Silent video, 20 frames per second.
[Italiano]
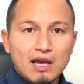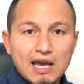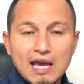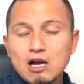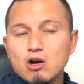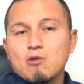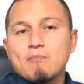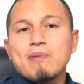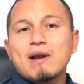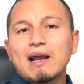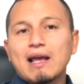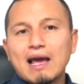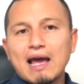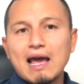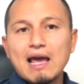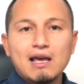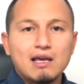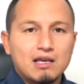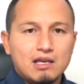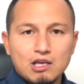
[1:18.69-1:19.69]
Ecco
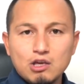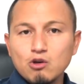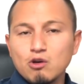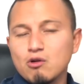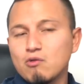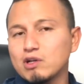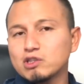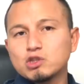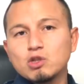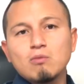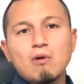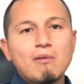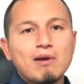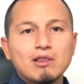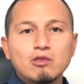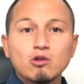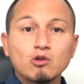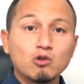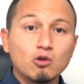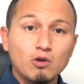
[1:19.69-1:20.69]
perché io in questo
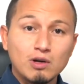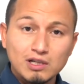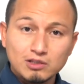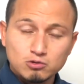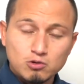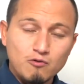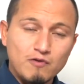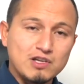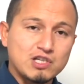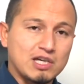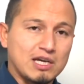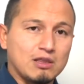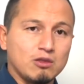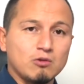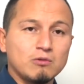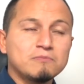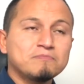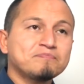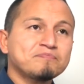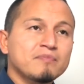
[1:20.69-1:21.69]
momento non le sto
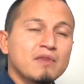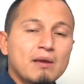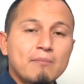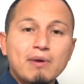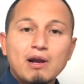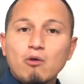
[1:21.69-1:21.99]
facendo.